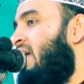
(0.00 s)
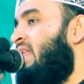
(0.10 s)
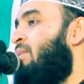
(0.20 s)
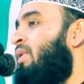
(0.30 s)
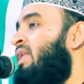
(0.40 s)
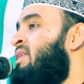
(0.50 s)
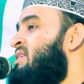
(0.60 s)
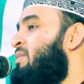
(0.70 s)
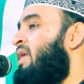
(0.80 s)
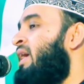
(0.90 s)
আল্লাহ বললেন
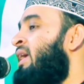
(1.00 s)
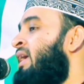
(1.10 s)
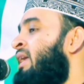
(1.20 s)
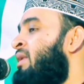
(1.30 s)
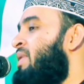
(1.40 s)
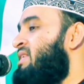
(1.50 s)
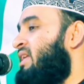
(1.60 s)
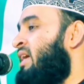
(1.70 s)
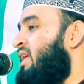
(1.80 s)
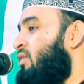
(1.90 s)
জিব্রাইল
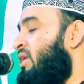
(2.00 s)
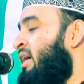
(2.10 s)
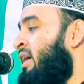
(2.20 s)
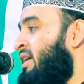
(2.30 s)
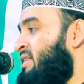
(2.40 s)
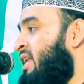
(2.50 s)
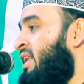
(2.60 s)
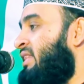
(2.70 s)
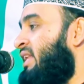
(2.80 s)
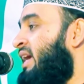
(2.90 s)
বেচারারে ধরে
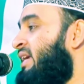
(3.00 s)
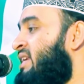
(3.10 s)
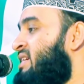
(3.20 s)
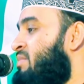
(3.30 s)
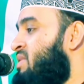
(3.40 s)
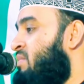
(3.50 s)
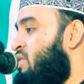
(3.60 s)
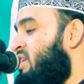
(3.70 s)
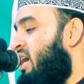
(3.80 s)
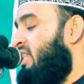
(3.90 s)
জান্নাতের গেটের সামনে
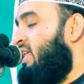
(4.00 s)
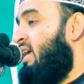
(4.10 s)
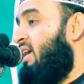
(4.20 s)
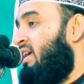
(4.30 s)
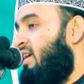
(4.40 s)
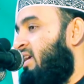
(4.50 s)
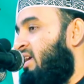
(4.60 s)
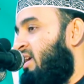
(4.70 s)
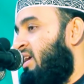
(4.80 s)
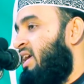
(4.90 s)
বসায় দে
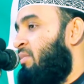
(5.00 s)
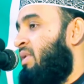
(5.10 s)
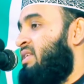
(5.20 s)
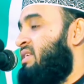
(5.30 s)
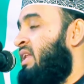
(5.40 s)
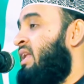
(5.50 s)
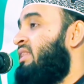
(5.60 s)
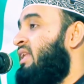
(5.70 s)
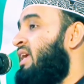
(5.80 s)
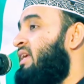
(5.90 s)
এবার
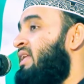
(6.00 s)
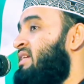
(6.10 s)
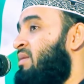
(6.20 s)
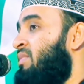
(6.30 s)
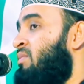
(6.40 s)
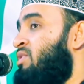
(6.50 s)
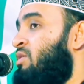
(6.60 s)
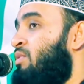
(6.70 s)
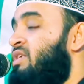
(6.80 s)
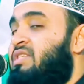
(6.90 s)
জান্নাতের গেটের সামনে
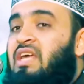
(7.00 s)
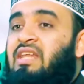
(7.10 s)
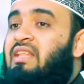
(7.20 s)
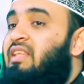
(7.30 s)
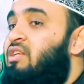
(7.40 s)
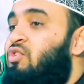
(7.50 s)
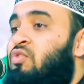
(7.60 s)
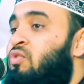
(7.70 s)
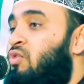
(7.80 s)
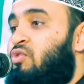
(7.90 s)
বসে বসে জান্নাতের
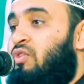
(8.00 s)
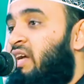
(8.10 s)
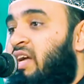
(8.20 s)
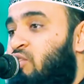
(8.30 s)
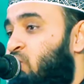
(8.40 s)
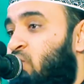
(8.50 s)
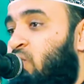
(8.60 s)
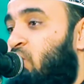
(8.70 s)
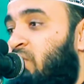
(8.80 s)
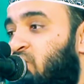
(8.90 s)
সৌন্দর্য দেখা শুরু
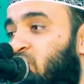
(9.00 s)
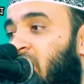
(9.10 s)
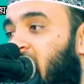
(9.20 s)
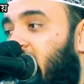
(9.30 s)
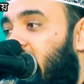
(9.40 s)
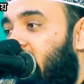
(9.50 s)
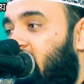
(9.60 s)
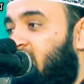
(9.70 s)
করবে সুহান আল্লাহ